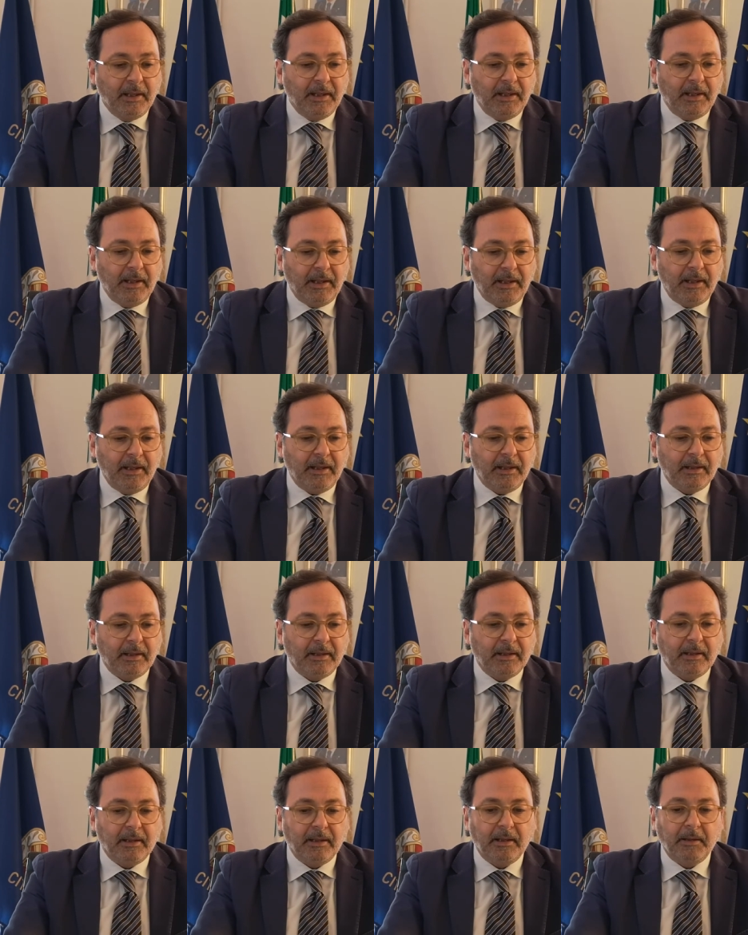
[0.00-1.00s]
e
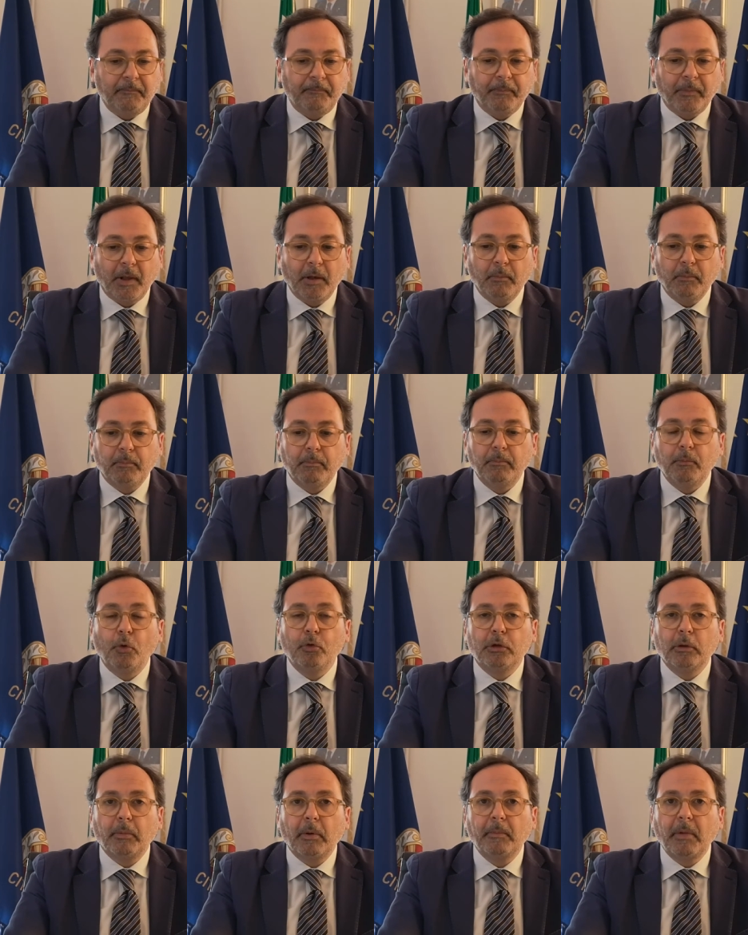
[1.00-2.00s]
eh,
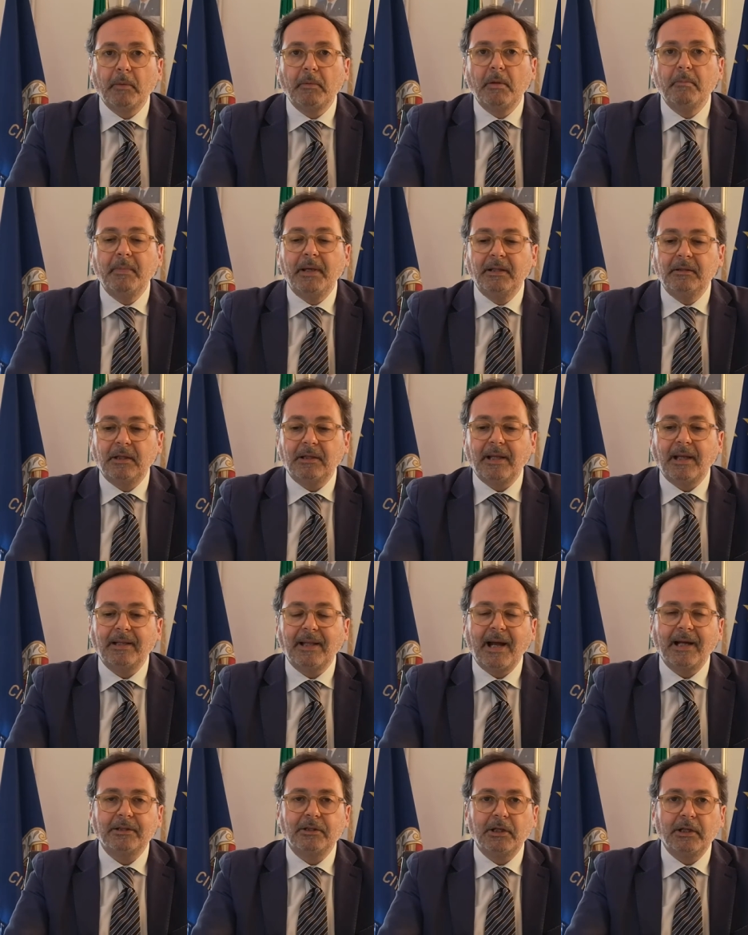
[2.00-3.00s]
molto probabilmente dai
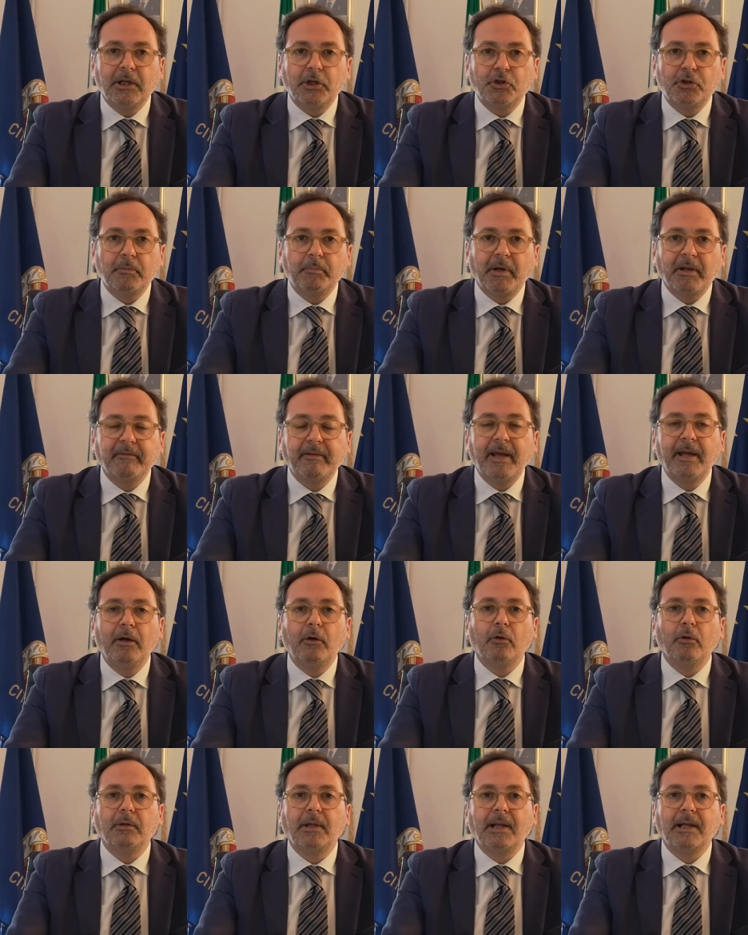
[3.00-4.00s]
dati che ci
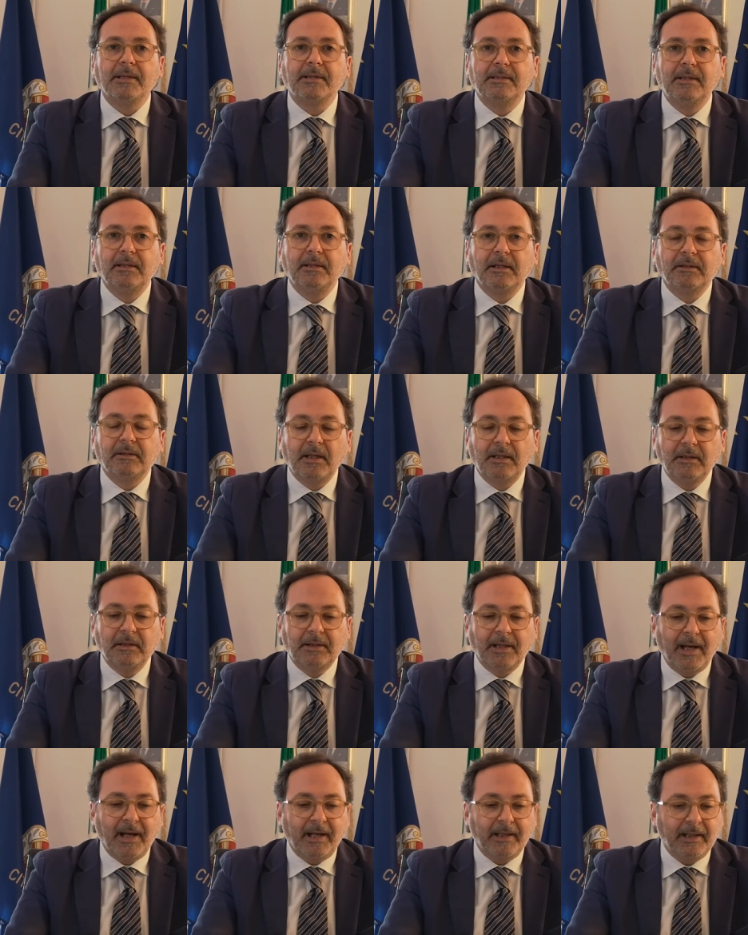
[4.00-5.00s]
pervengono dall'azienda
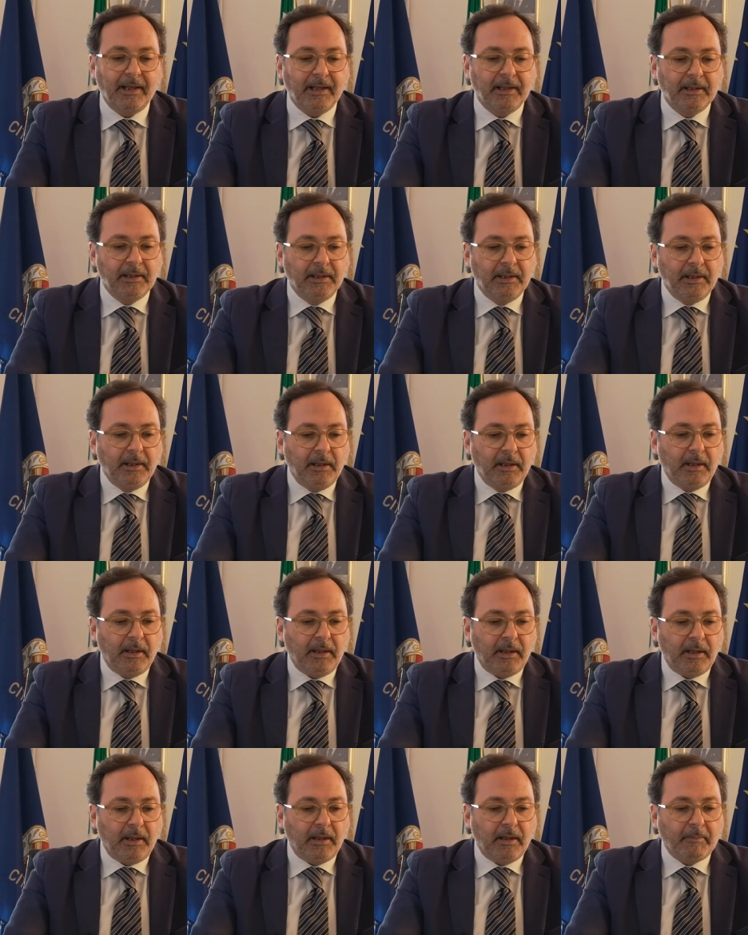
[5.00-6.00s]
sanitaria
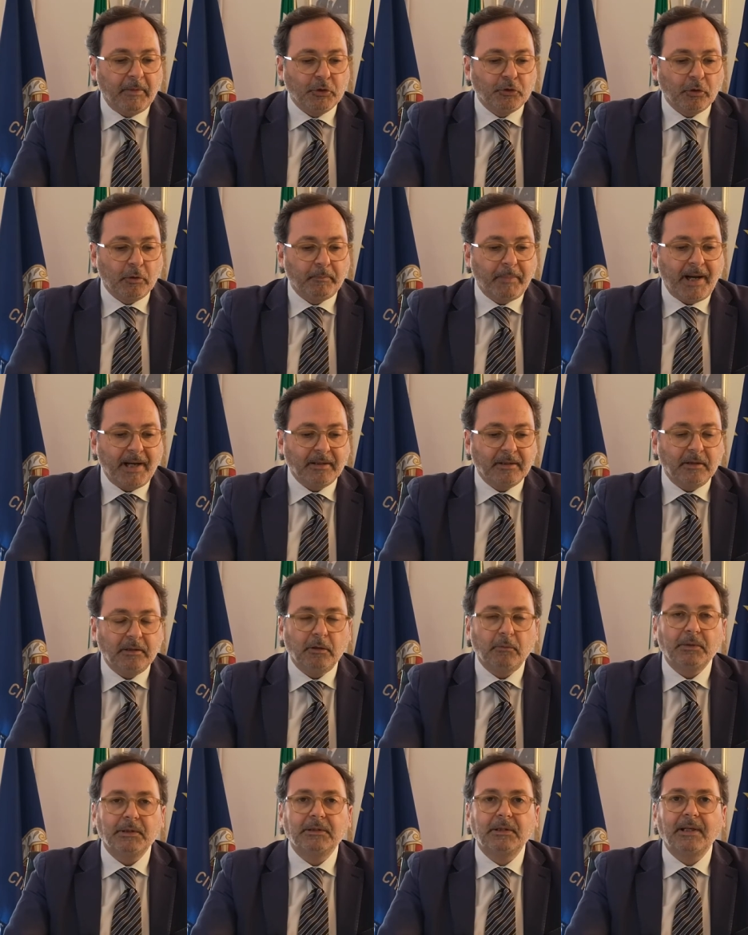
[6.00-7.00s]
eh, la maggior parte
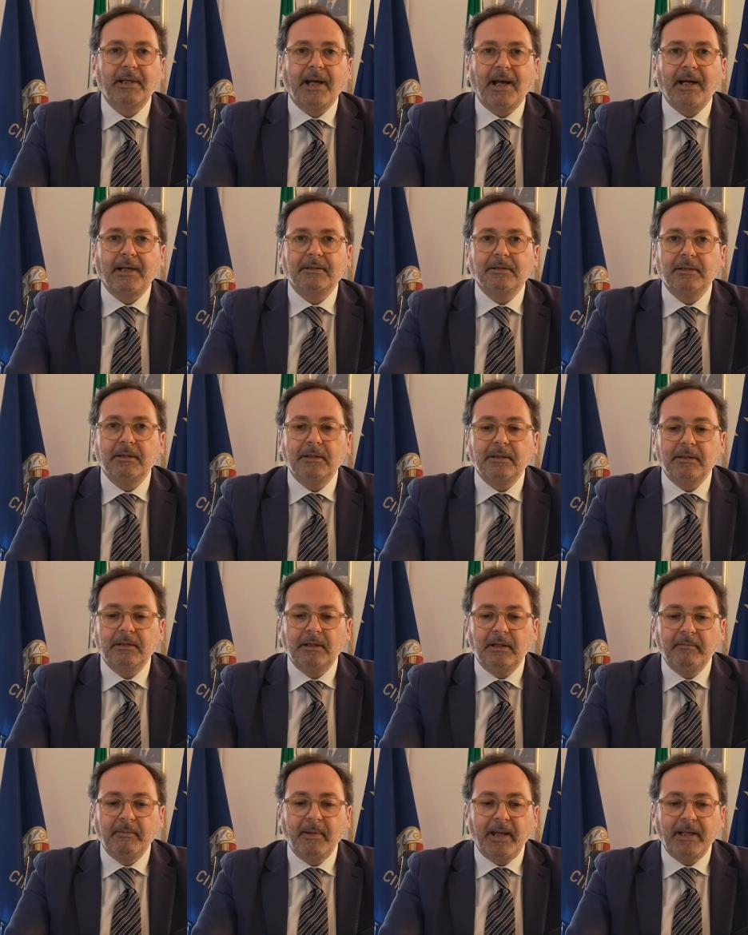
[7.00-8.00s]
di questi casi
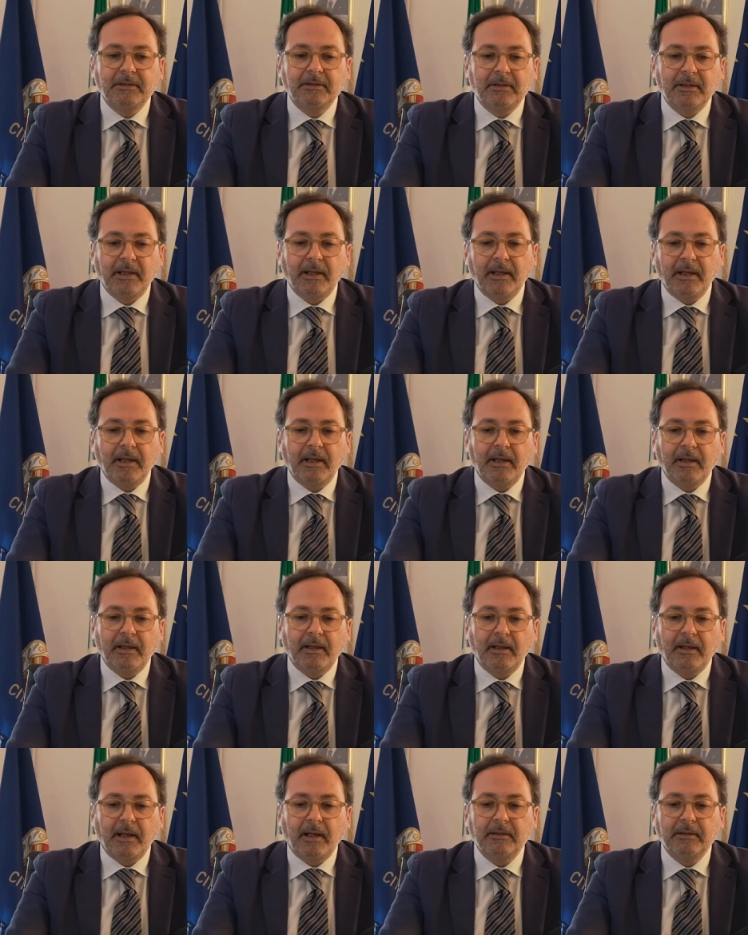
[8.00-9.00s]
deve essere eh,
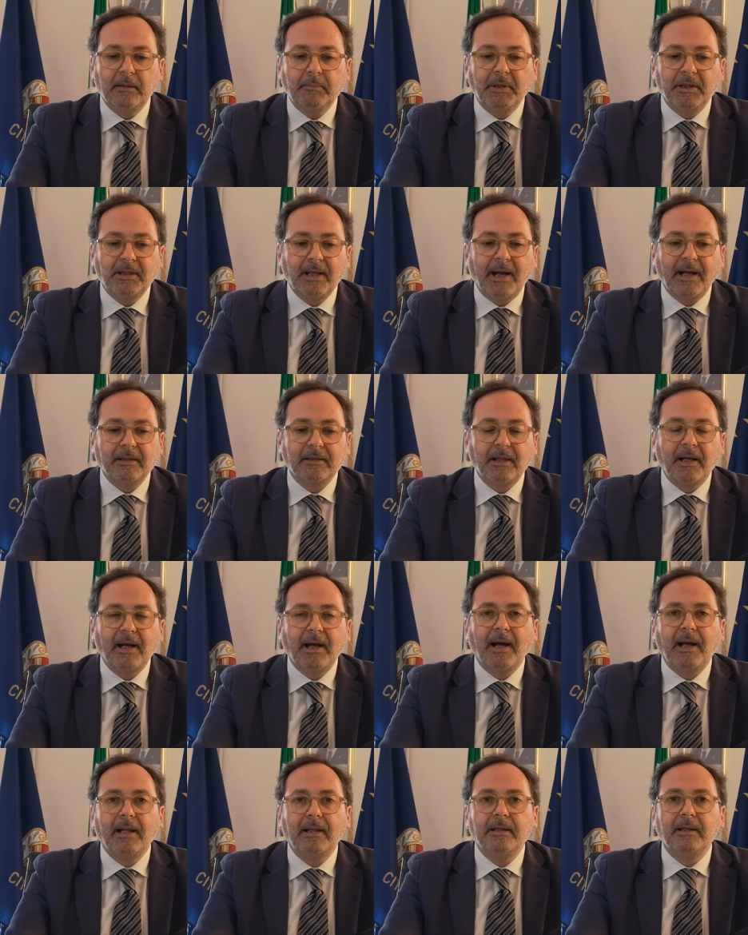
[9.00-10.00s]
addebitata
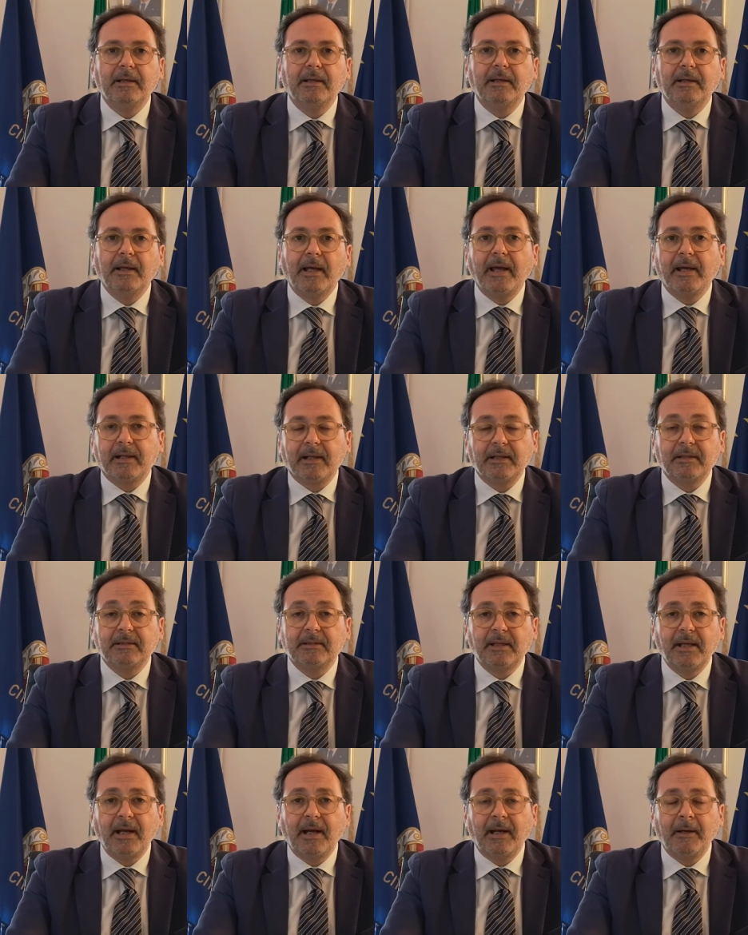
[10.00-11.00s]
alle
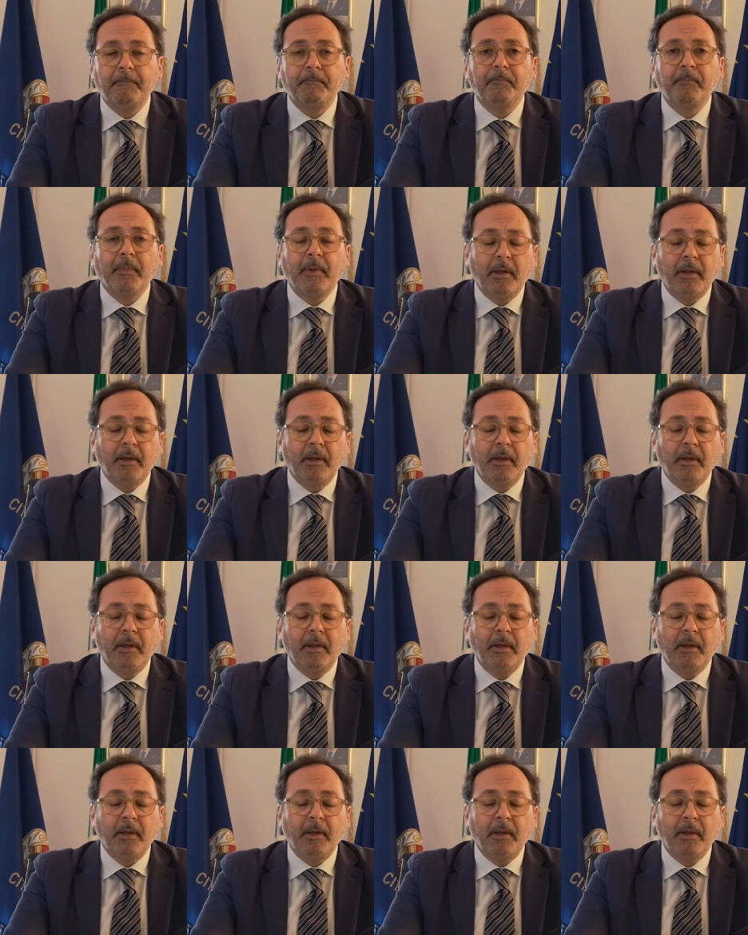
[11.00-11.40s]
RSA